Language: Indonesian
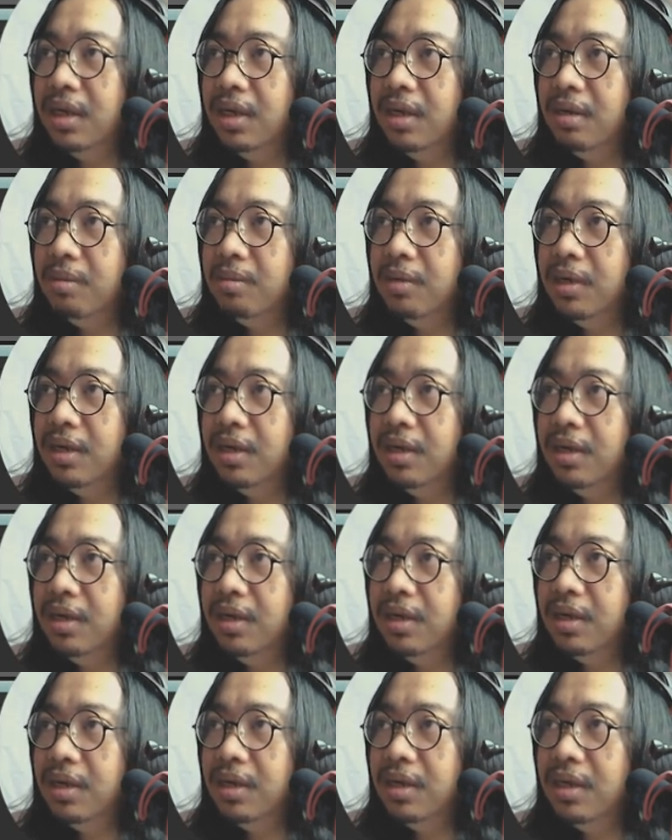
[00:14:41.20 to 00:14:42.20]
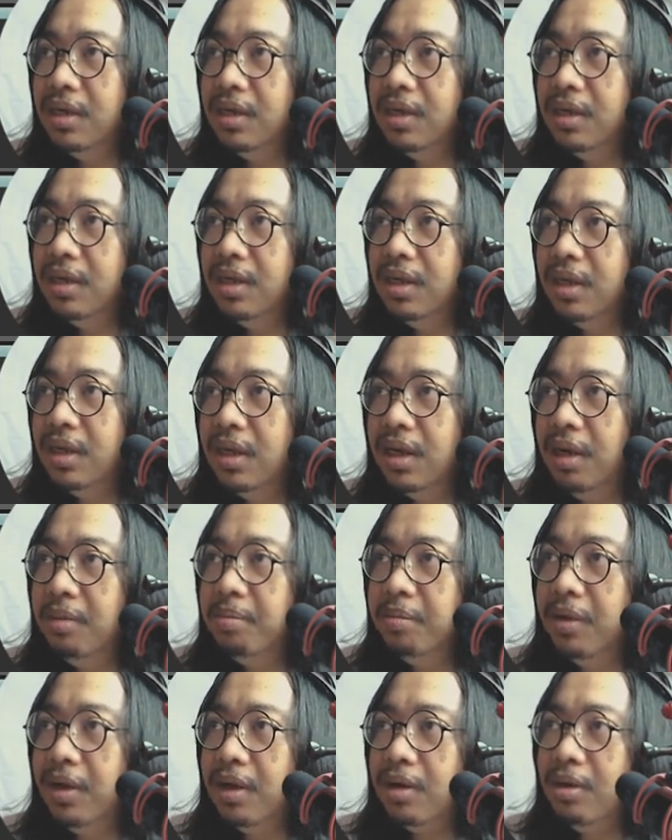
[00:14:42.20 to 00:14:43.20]
namanya
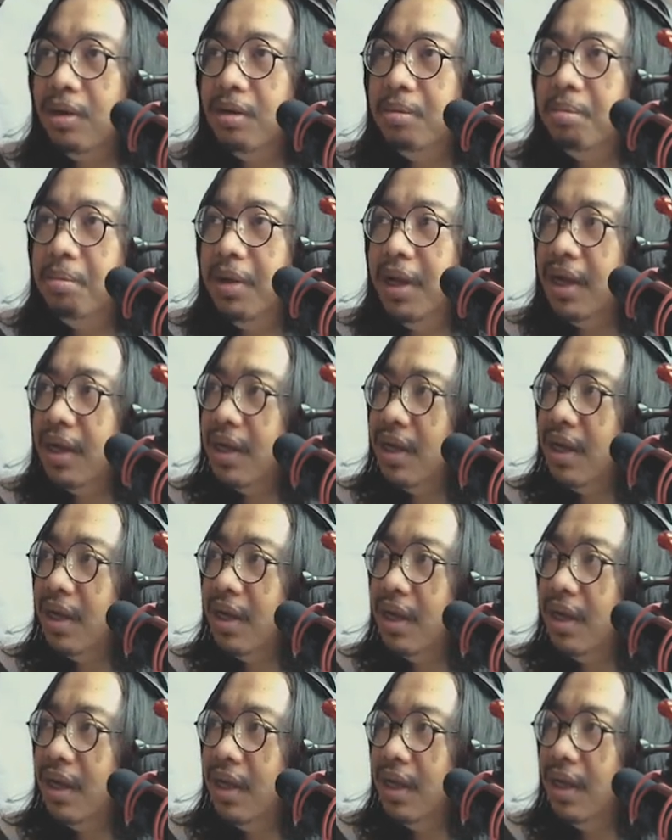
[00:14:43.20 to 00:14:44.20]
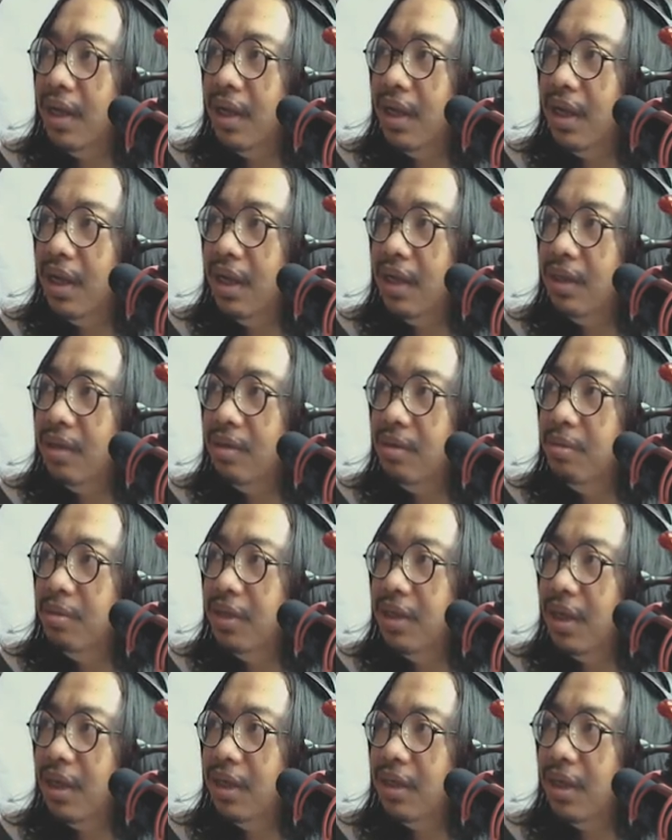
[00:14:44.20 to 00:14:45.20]
clip rollback ya, itu
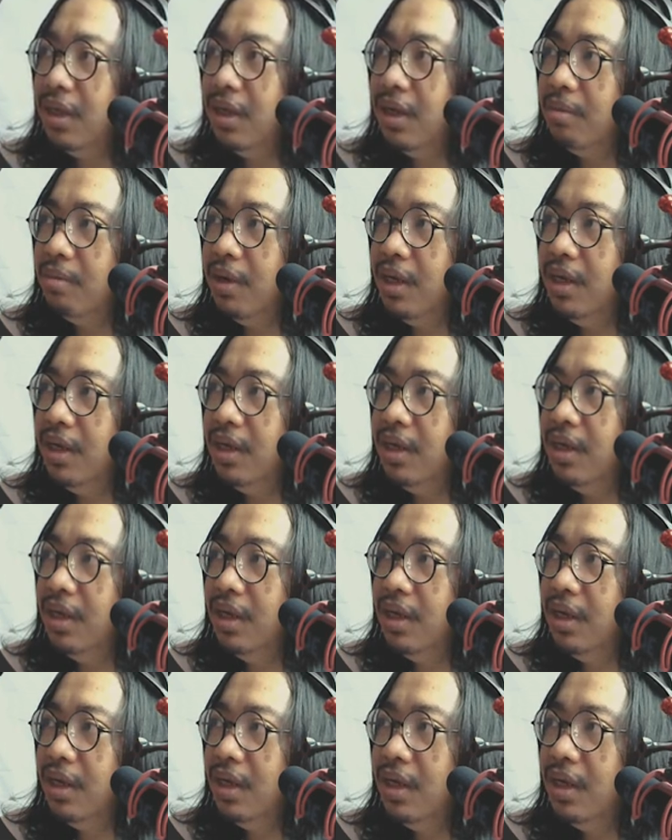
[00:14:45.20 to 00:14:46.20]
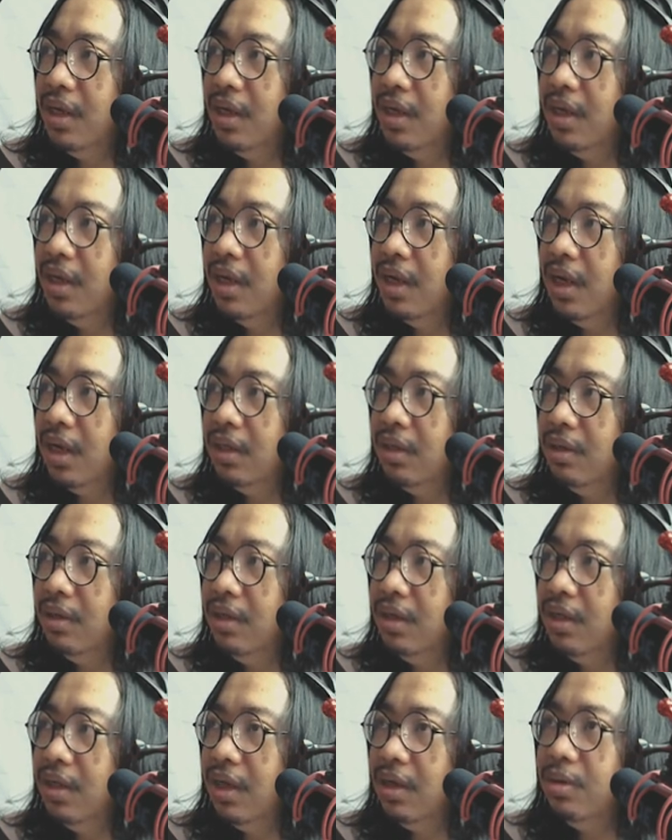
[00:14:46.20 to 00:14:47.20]
bisa kita tambahin
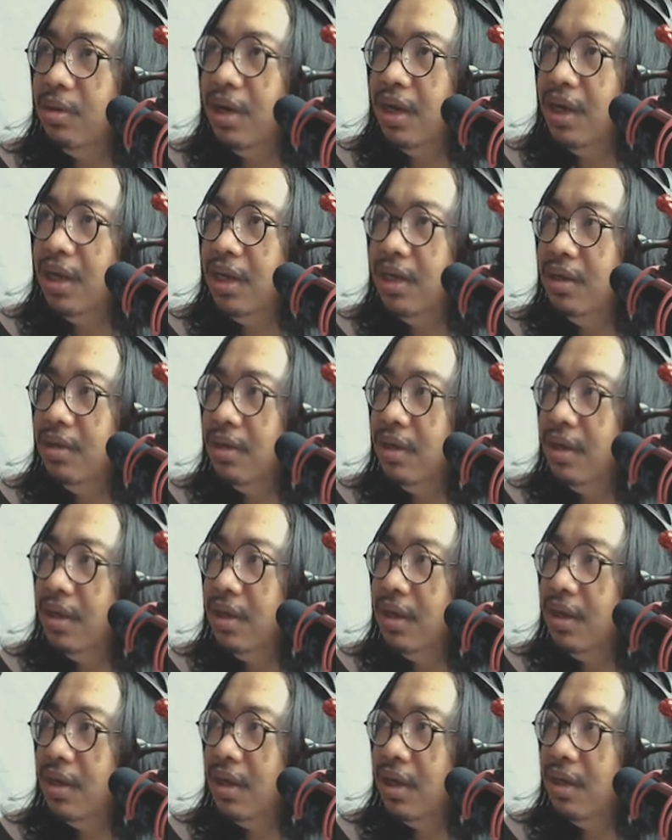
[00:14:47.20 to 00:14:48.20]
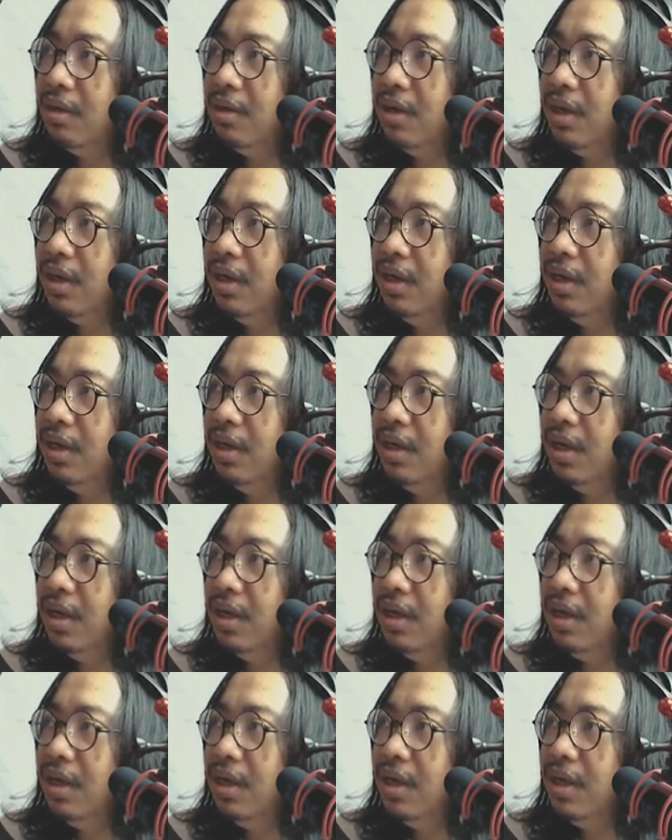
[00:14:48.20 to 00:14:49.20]
atau kita kurangin sorry. kita kurangin
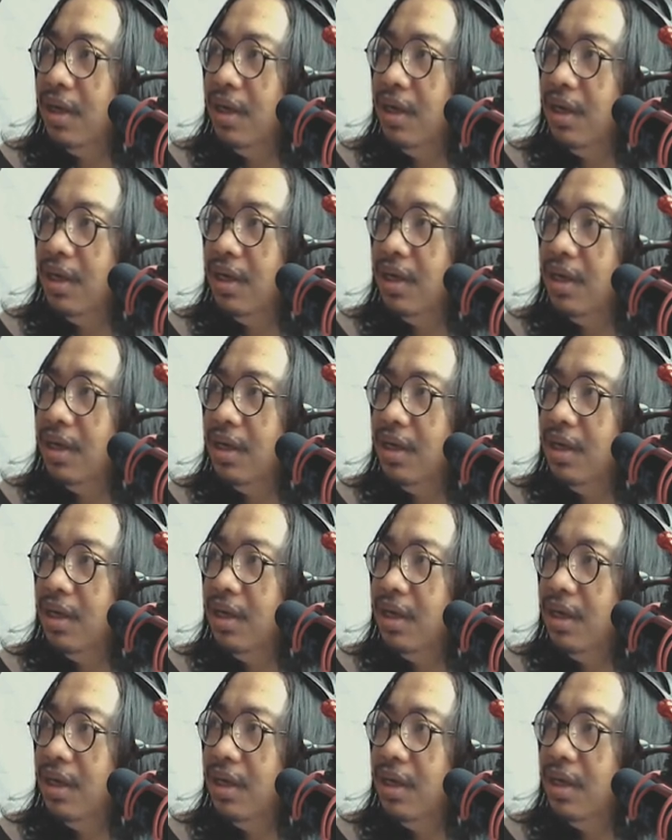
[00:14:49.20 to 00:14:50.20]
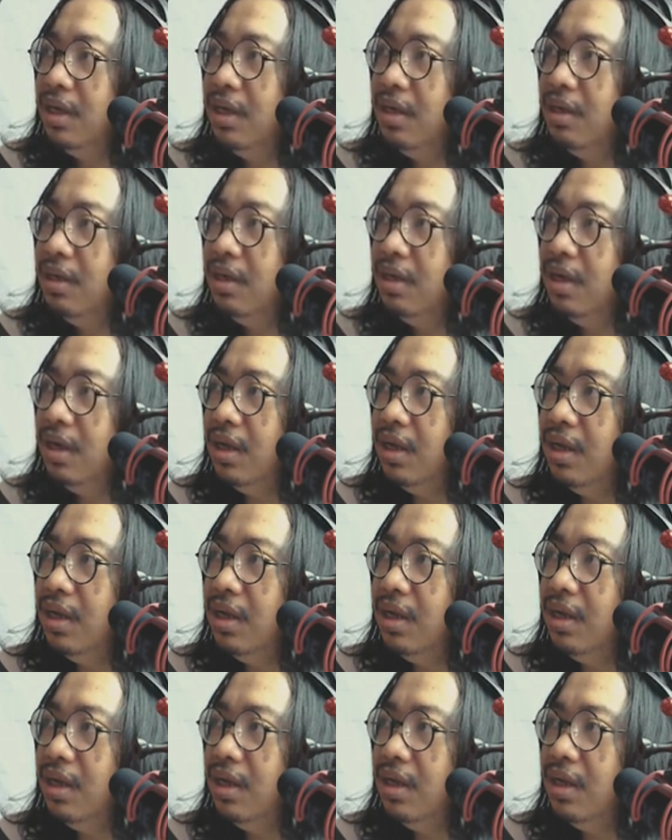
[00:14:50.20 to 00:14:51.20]
agar dia
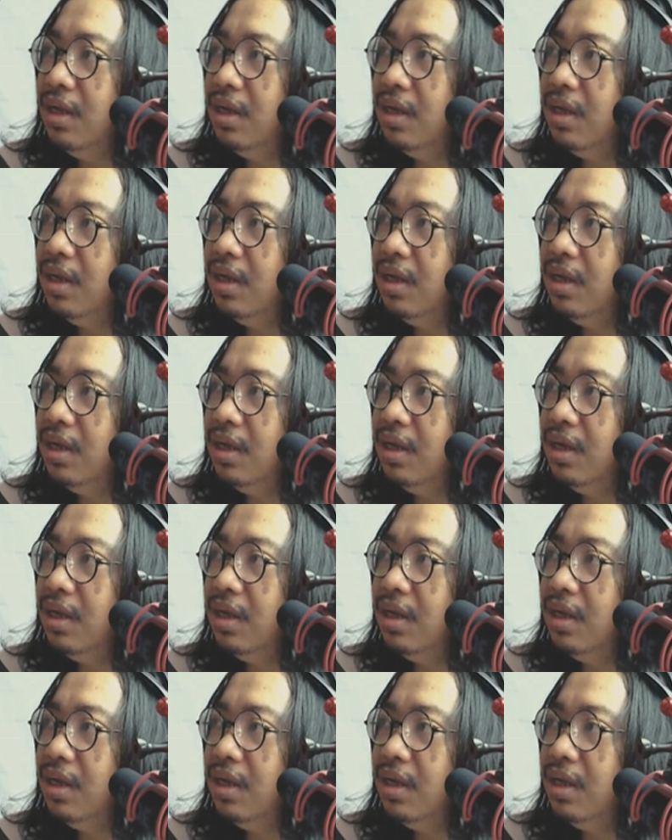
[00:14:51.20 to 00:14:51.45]
uh,